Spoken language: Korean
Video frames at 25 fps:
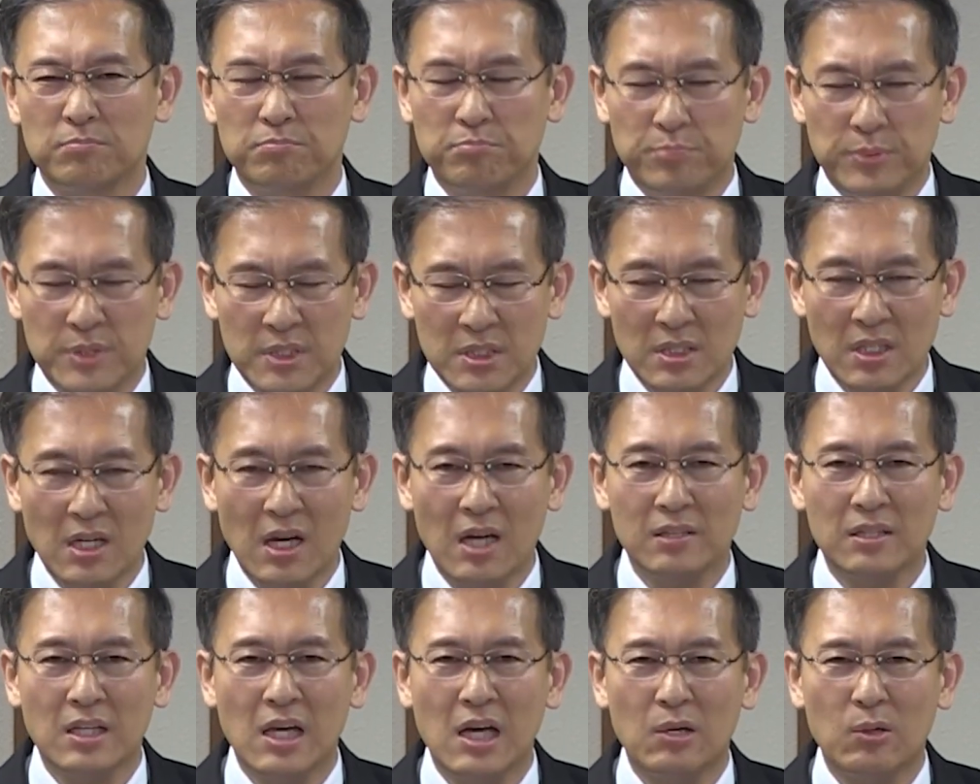
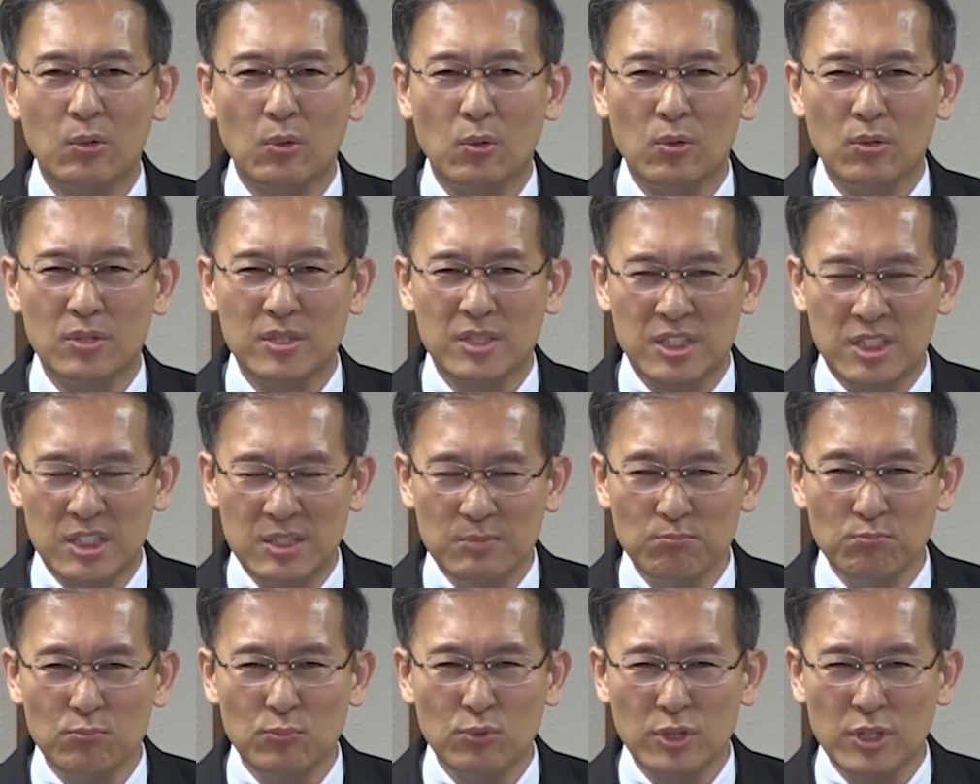피가 나고
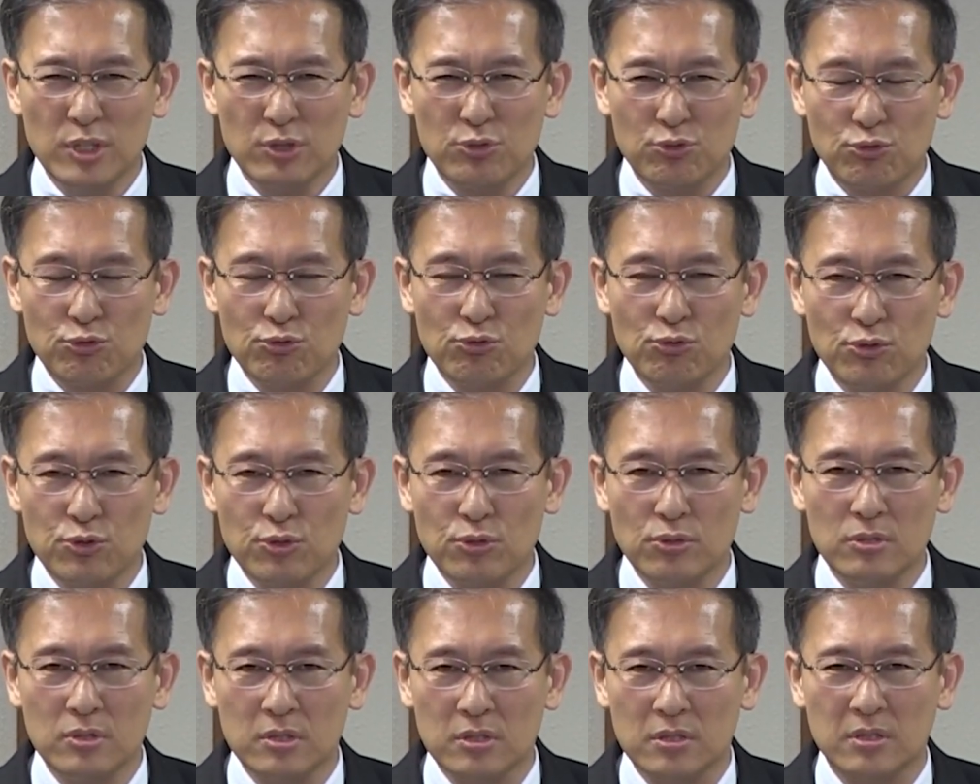진물이
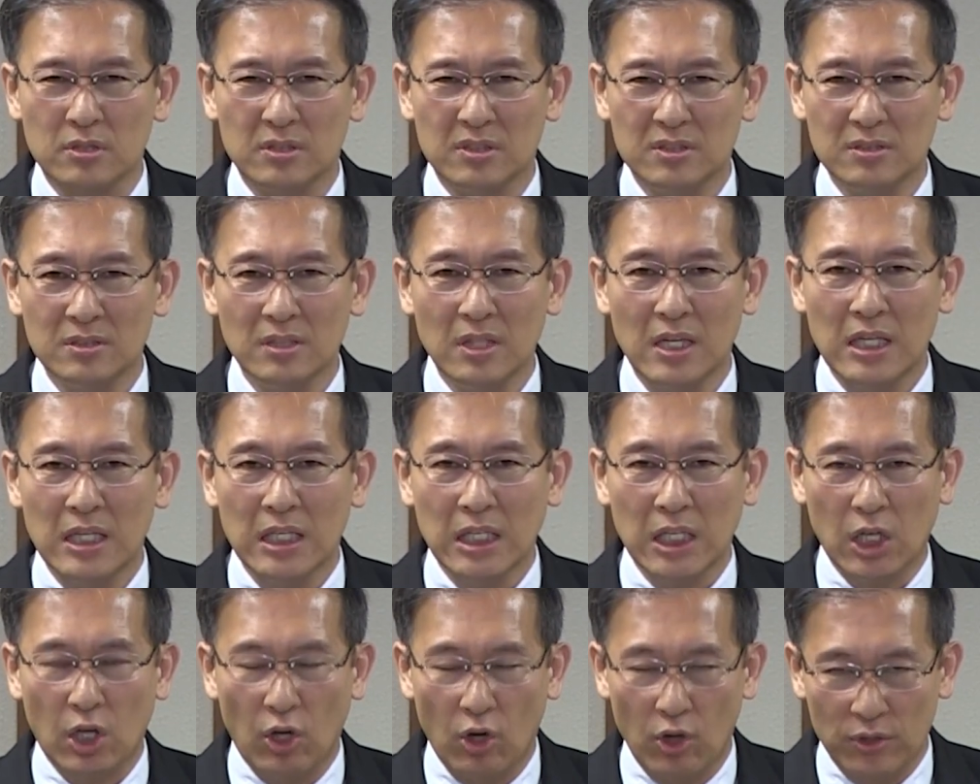줄줄 흐르는
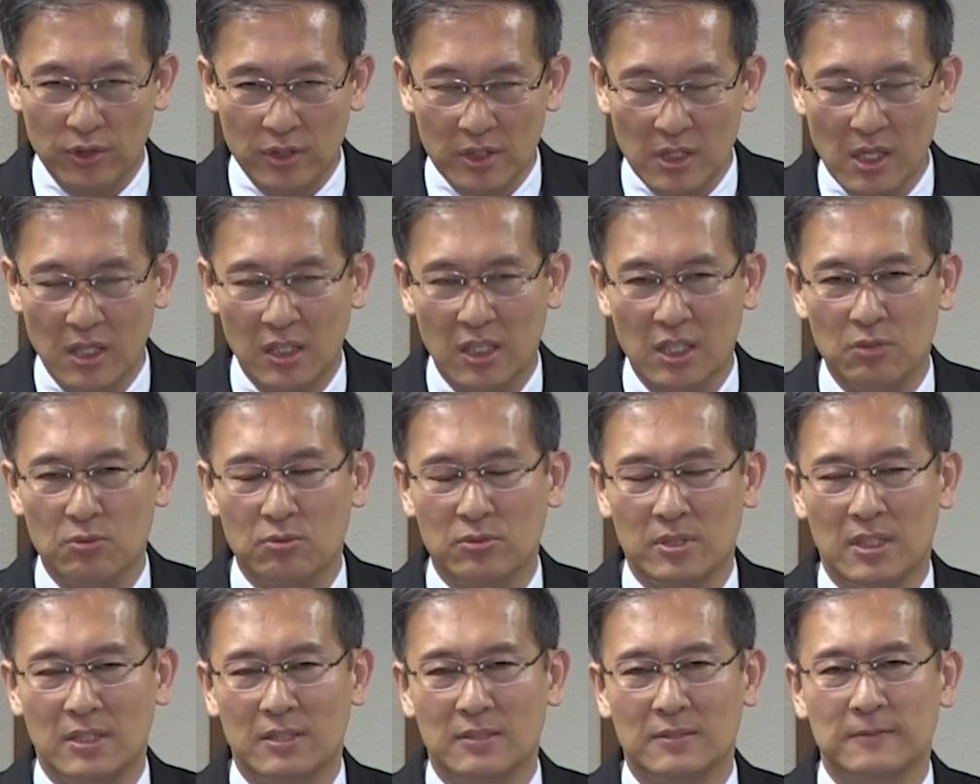건강의
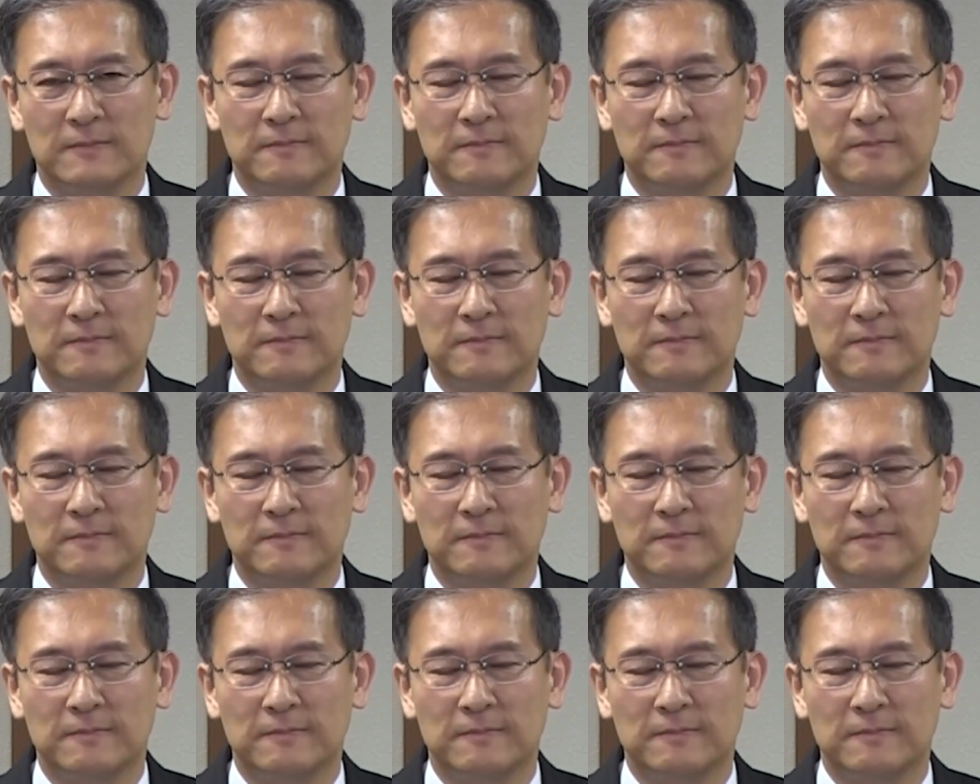고난.